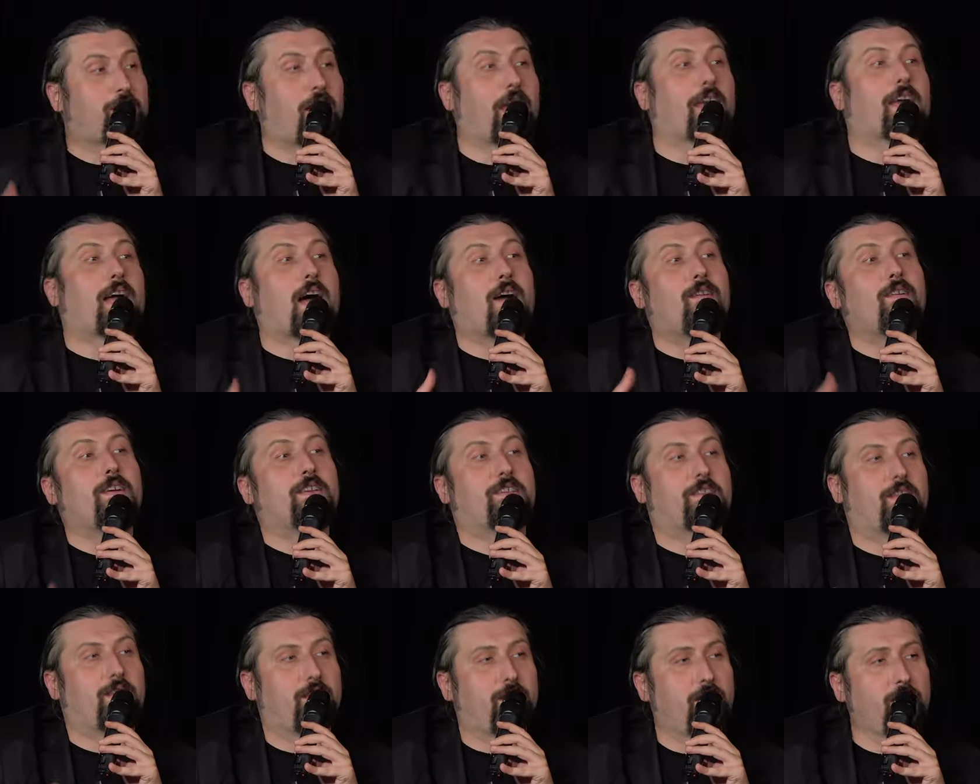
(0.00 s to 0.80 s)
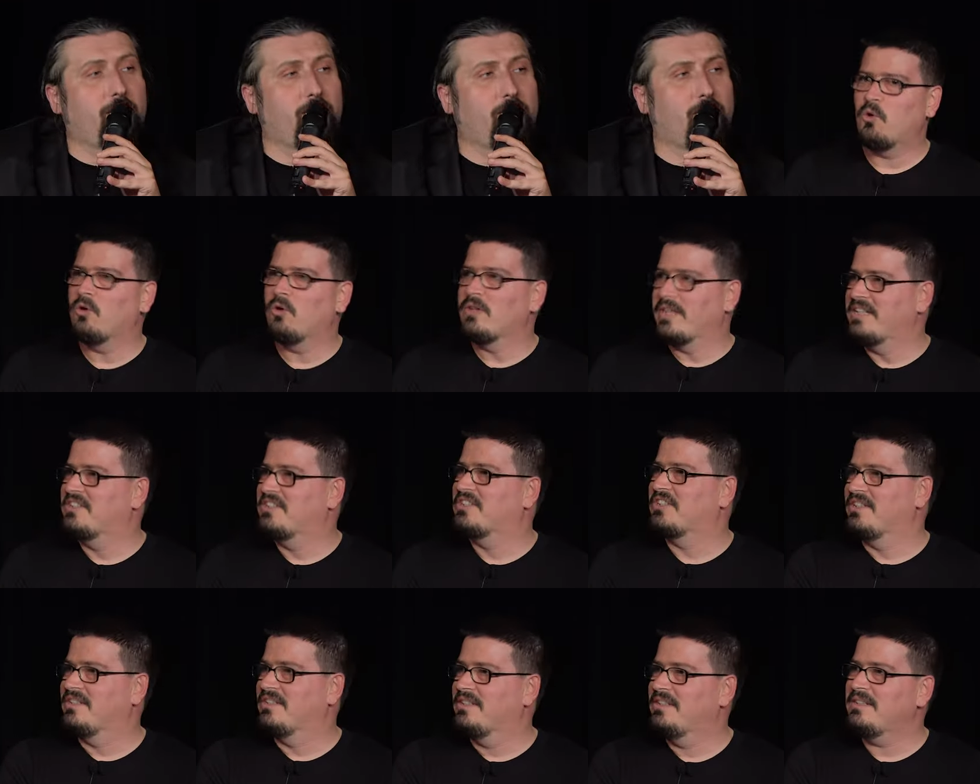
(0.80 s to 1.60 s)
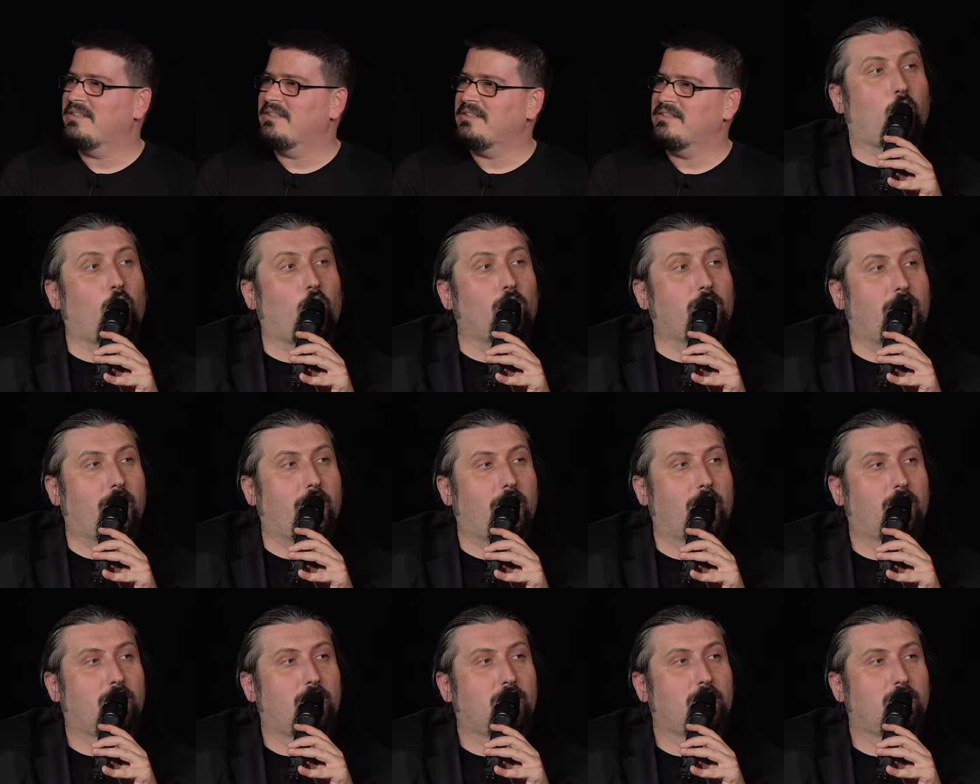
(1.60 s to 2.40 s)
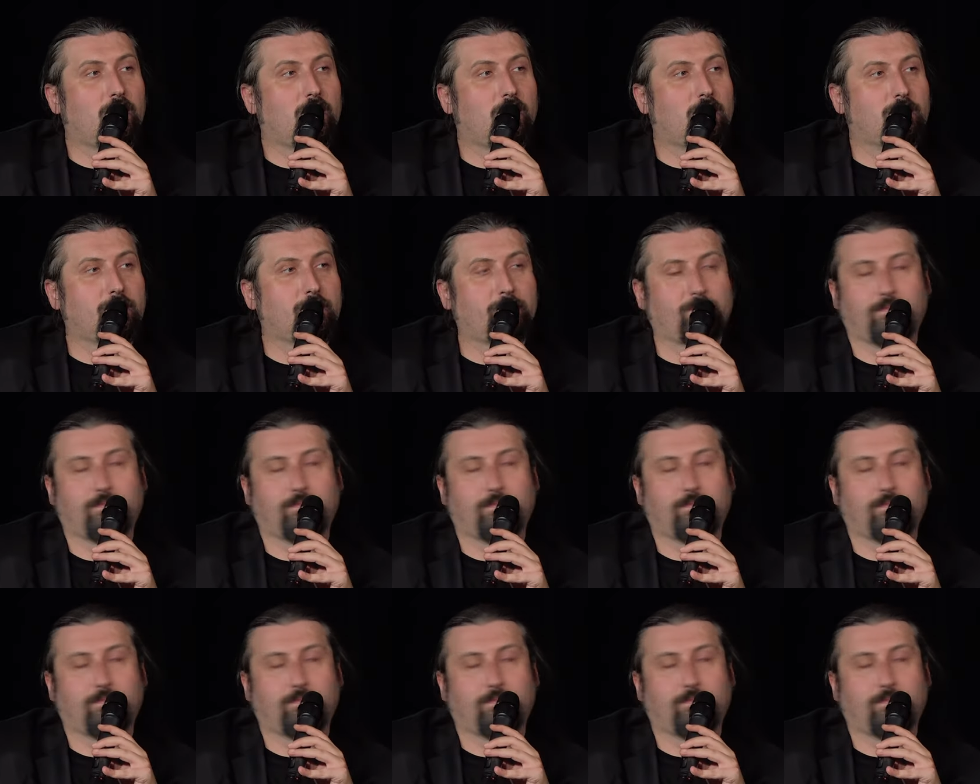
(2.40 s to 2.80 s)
Çay kahve içildi. Kola Ya- içildi. Kola. Evet.